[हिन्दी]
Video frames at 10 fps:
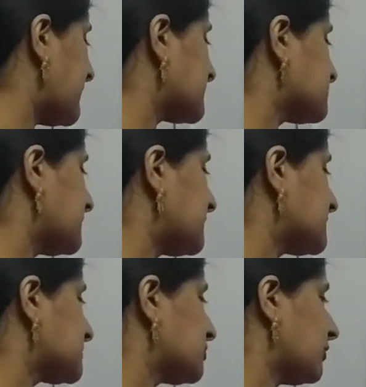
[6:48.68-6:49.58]
मैनेजमेंट
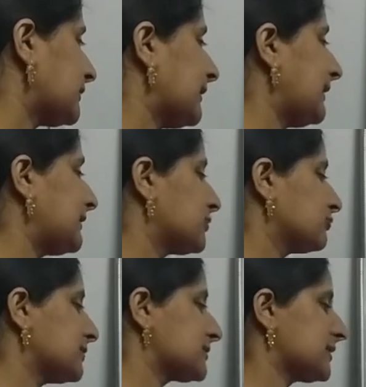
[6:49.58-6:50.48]
इज नॉट हेल्ड टू
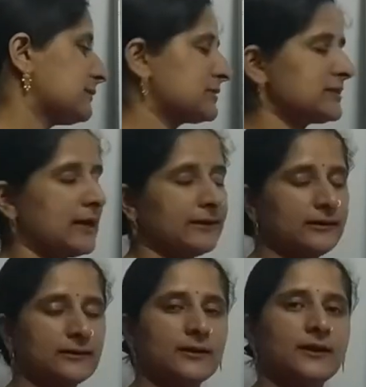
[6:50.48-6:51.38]
द सेम
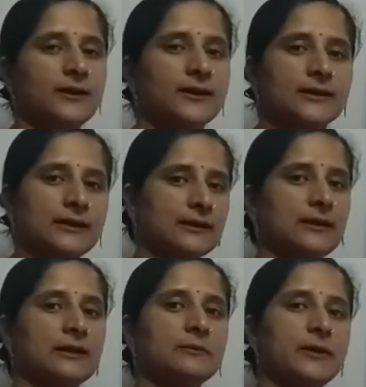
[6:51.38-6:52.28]
स्टैंडर्ड कि
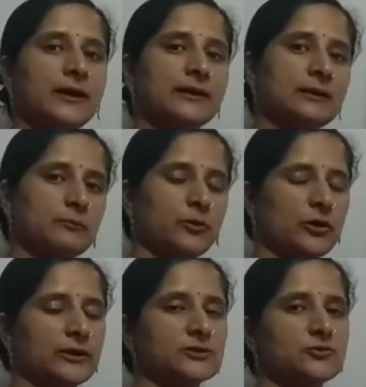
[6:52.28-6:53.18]
कई बार
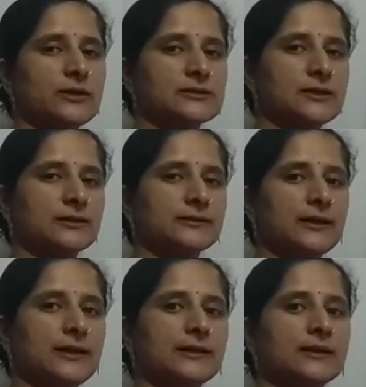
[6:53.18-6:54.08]
इम्प्लॉयज को ऐसा
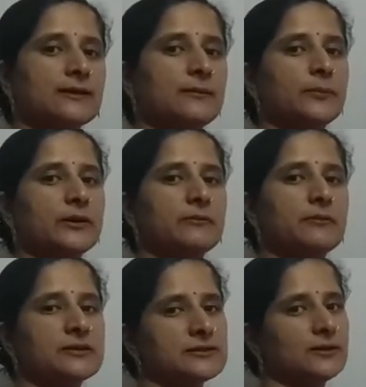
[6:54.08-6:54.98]
लगता है कि कंपनी
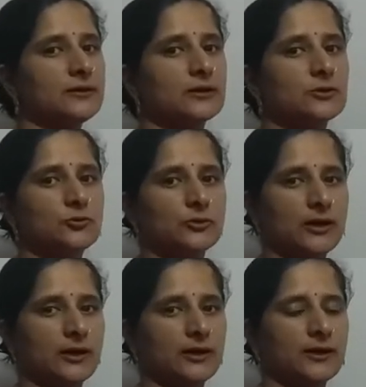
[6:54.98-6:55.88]
में मिसकंडक्ट हो
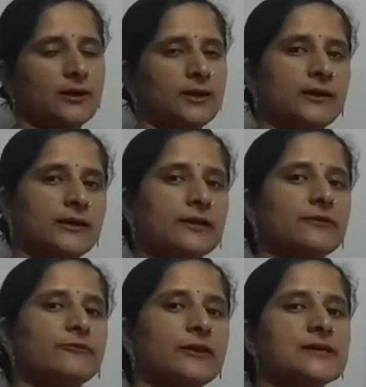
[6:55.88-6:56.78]
रहा है
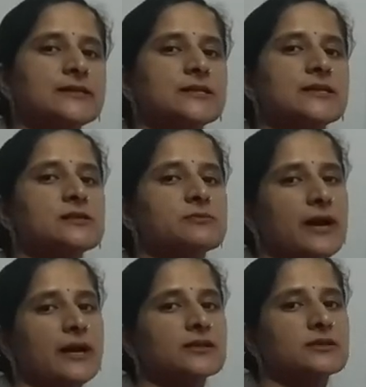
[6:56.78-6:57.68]
लेकिन वही चीज
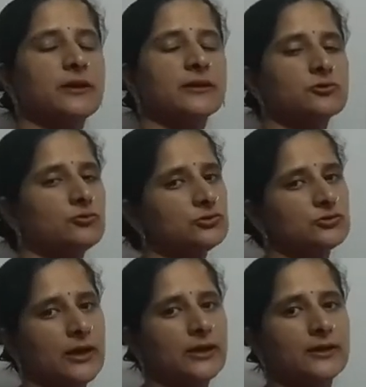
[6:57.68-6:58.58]
मैनेजमेंट को
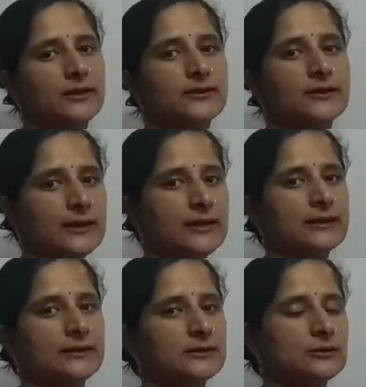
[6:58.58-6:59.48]
जो है गलत नहीं
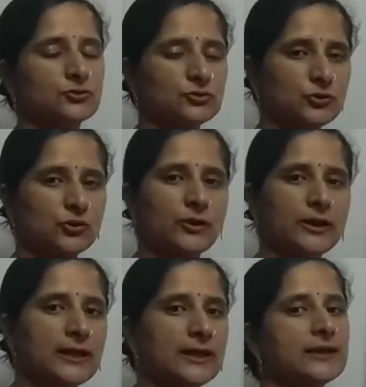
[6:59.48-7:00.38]
लगती तो दोनों
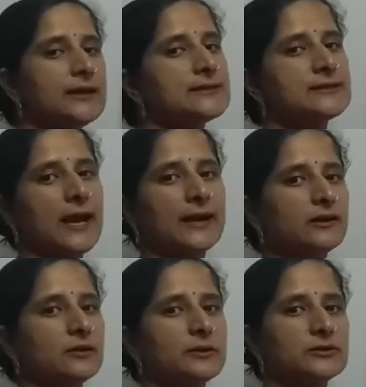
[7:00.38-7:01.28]
एक ही
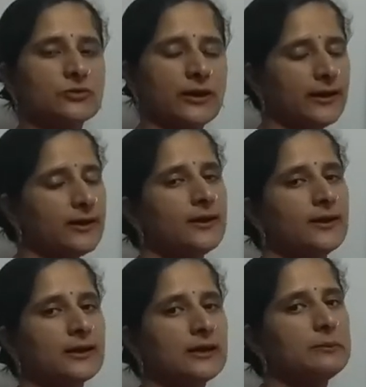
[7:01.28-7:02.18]
स्टैंडर्ड पे जो है
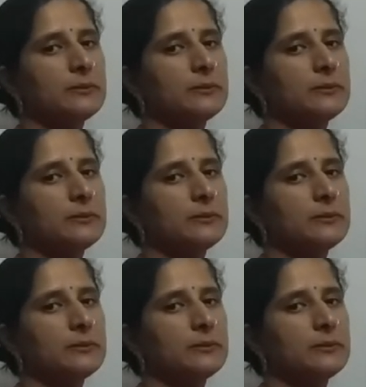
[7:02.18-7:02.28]
कई